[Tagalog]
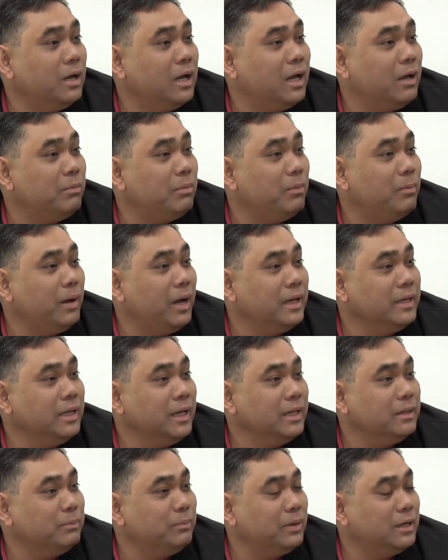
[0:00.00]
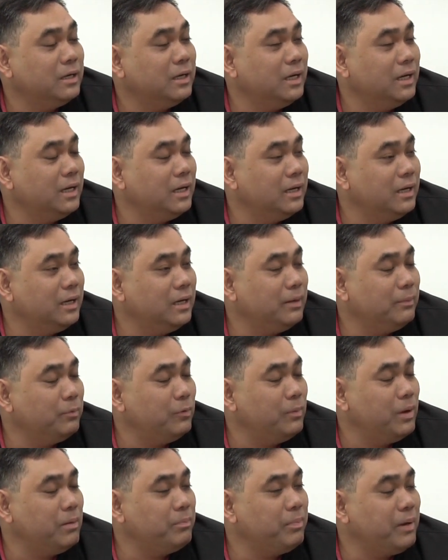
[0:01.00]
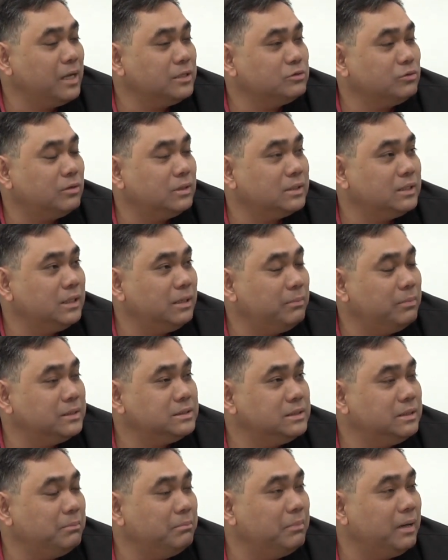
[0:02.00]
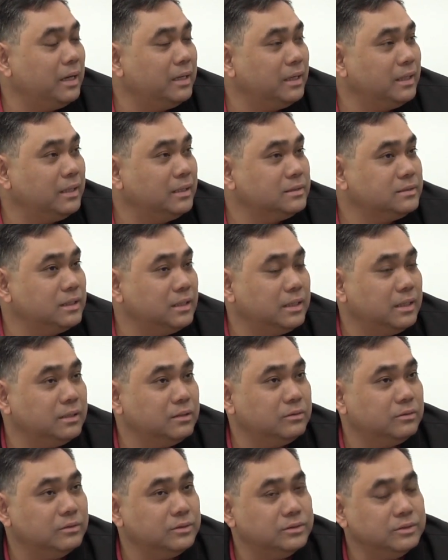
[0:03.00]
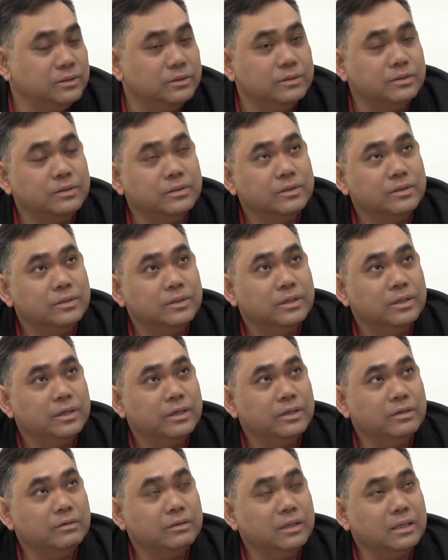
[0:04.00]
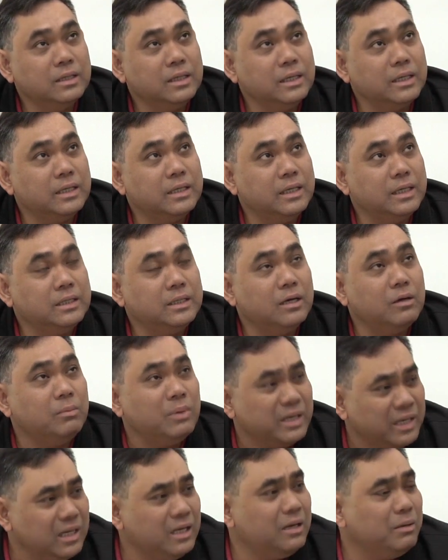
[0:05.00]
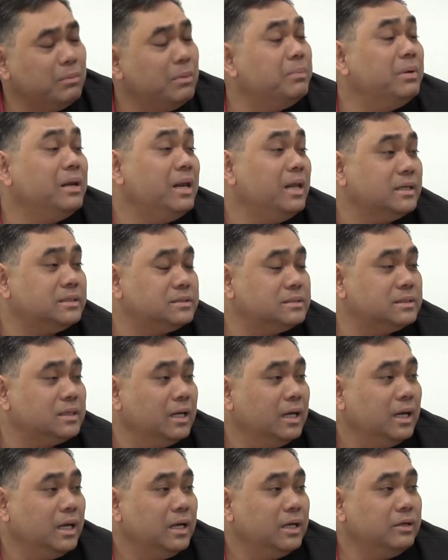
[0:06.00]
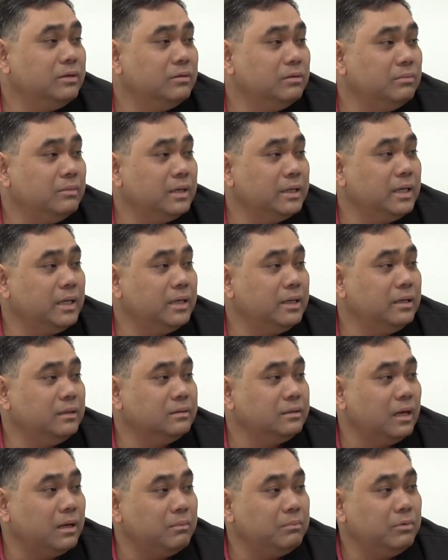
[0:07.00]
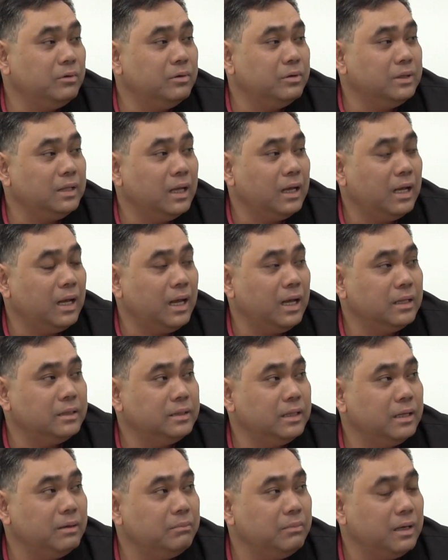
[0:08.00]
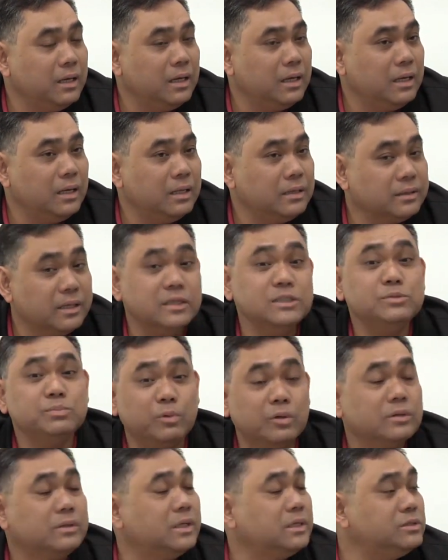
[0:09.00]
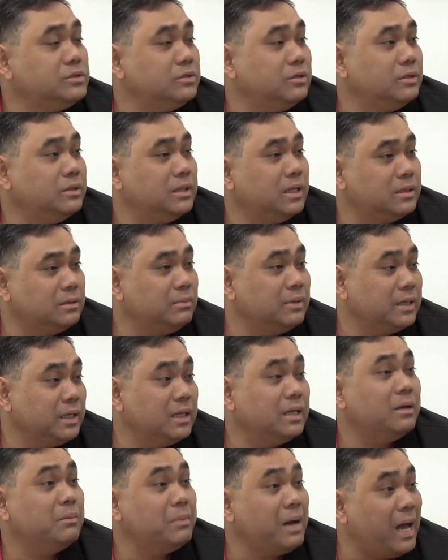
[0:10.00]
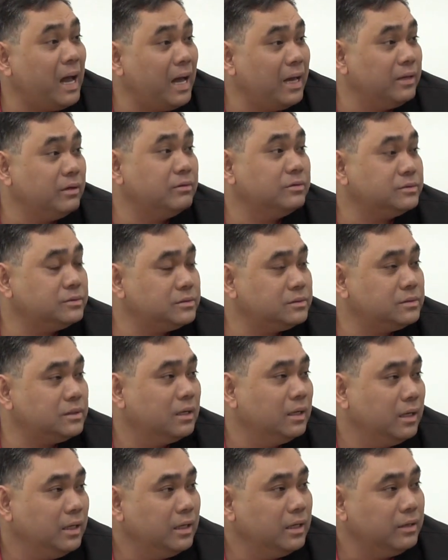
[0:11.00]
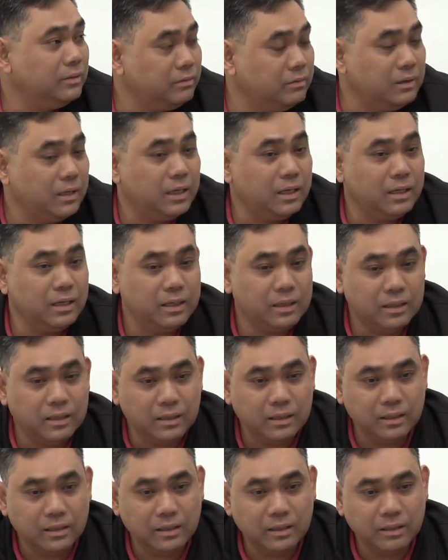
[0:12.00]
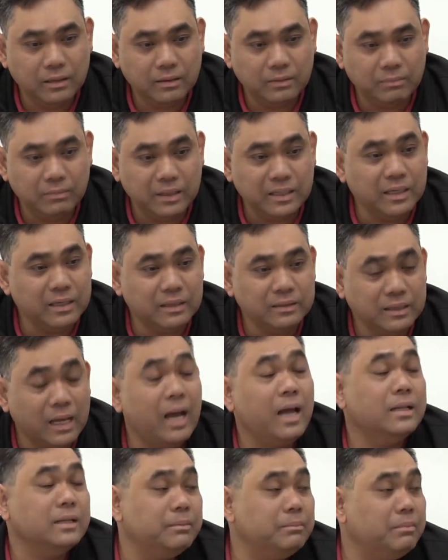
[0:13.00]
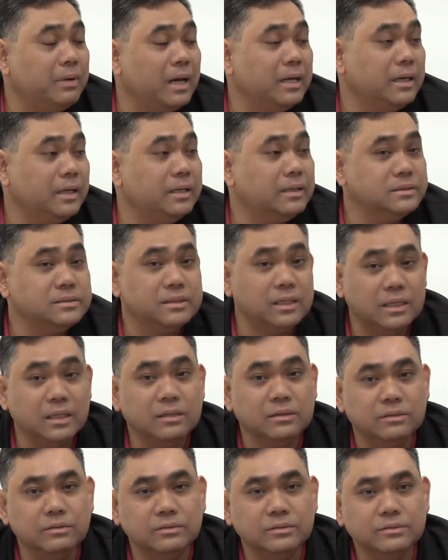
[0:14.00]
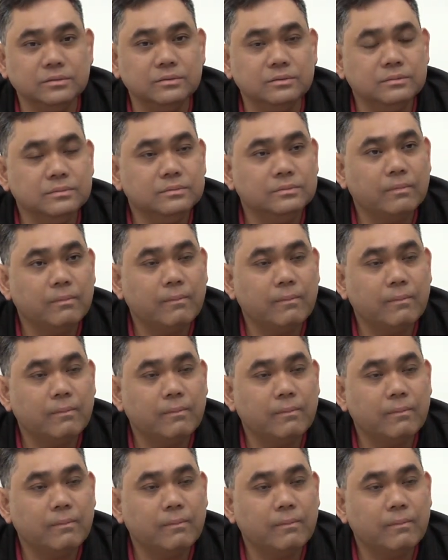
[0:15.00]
mga kababayan pag uh, pumapasok at labas ng bayan ng San Antonio. Yun ang nakikita ko. Magiging mabilis yung magiging takbo ng ating mga transportasyon at magiging maayos yung uh, magiging daan ng bayan ng San Antonio.